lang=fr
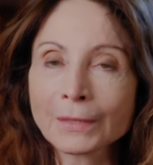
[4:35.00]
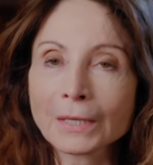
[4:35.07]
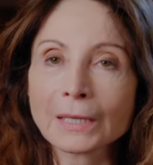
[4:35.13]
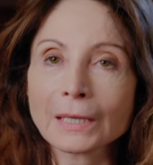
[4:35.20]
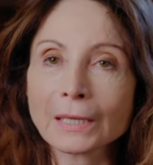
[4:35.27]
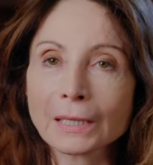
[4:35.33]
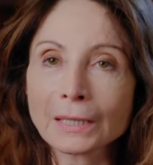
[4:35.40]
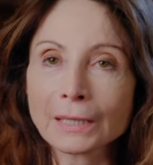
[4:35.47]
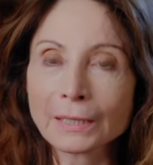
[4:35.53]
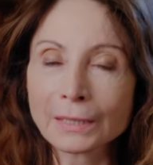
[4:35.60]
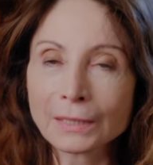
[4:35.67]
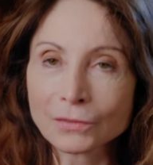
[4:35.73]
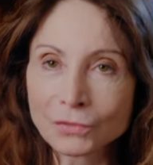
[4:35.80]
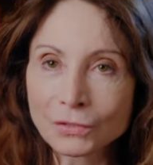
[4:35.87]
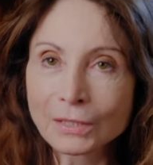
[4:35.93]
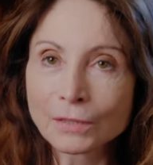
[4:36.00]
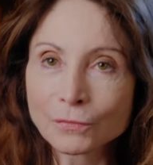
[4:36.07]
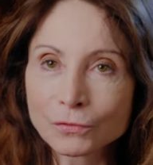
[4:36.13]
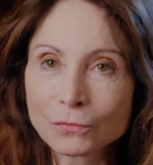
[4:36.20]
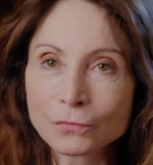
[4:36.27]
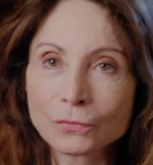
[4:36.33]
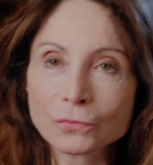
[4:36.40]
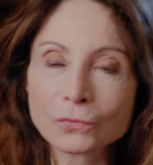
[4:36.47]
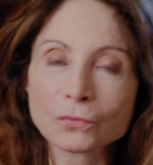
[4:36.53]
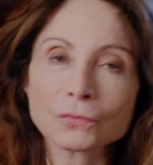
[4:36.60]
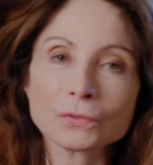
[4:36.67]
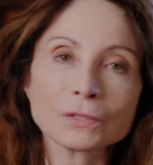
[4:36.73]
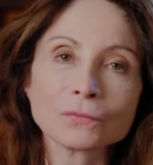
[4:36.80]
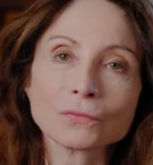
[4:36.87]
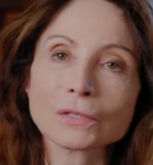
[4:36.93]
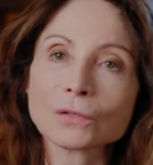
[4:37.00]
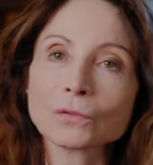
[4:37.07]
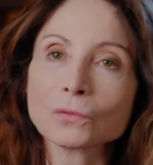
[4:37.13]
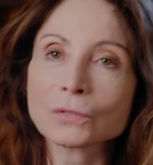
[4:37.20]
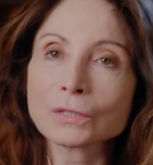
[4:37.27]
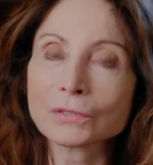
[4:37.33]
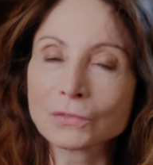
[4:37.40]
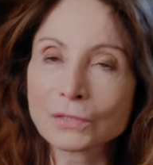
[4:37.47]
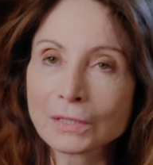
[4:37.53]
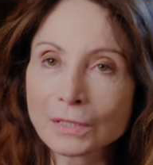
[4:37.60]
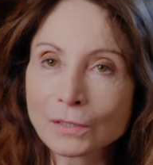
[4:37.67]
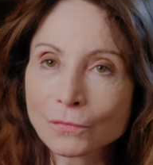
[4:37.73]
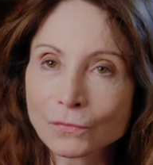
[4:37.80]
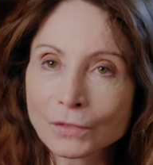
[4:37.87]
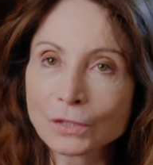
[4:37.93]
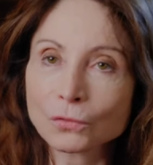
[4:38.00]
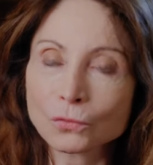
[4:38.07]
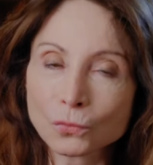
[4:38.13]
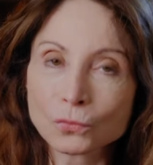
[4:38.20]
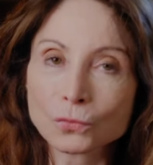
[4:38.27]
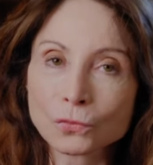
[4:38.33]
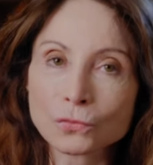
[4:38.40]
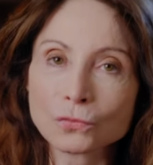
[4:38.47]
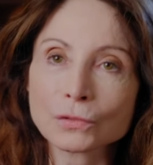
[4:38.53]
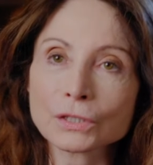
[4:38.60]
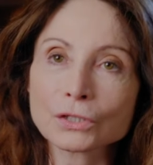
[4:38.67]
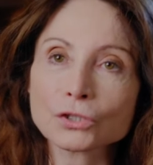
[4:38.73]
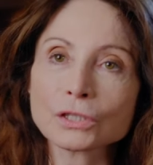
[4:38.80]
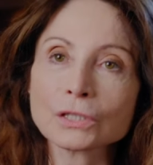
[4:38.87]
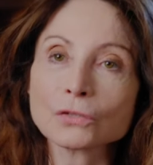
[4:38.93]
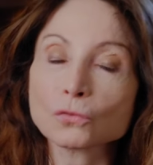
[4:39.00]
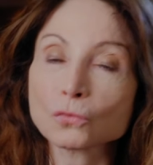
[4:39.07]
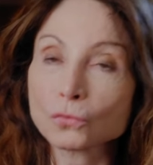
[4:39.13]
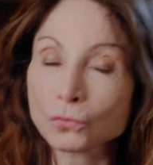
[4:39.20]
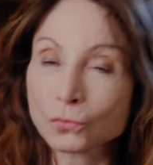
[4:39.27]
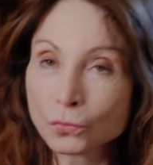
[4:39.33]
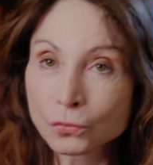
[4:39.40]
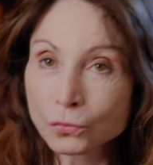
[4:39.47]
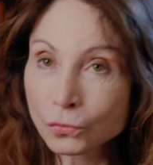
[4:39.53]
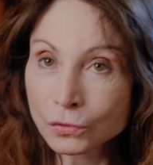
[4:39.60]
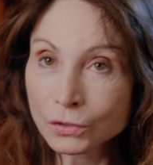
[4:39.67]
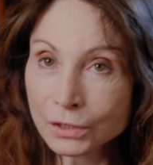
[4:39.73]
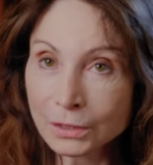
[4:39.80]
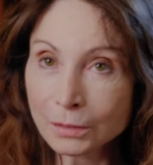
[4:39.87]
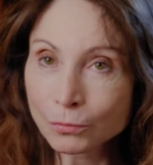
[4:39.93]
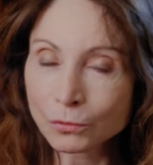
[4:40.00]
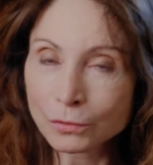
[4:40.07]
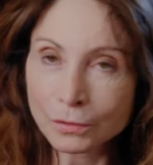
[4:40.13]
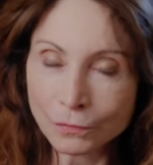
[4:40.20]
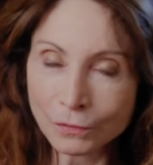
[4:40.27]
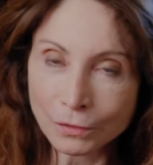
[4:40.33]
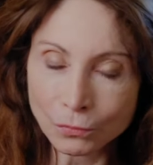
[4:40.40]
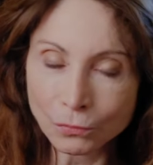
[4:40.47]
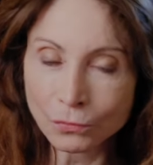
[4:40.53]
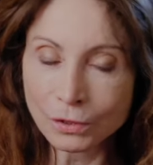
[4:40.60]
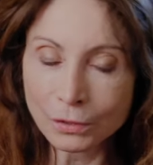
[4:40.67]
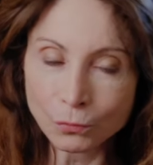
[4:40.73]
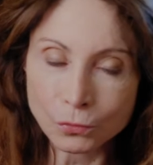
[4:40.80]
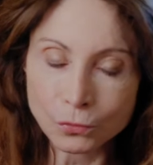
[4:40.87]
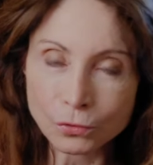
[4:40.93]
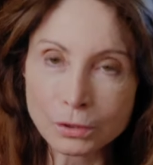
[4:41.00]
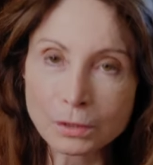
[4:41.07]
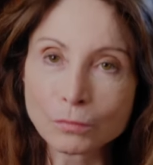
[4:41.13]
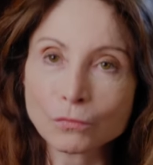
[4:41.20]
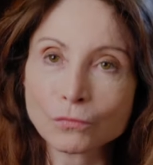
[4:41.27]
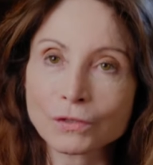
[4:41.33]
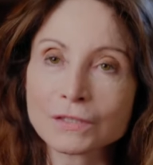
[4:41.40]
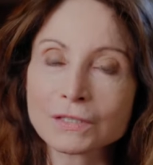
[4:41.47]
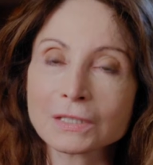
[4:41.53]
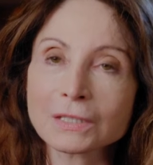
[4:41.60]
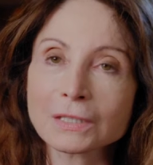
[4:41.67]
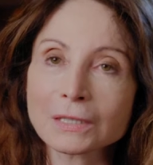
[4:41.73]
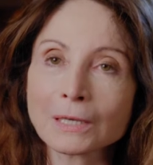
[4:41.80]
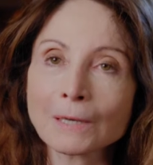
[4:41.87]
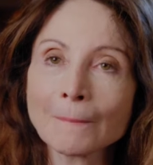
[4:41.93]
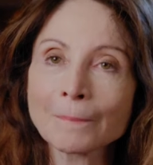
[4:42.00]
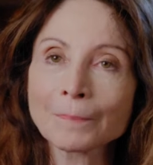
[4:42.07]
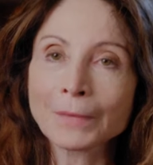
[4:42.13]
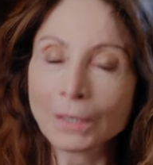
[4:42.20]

les, élèves sont, différents, les élèves viennent d'autres origines, ont d'autres types de difficultés ou d'autres types de facilités.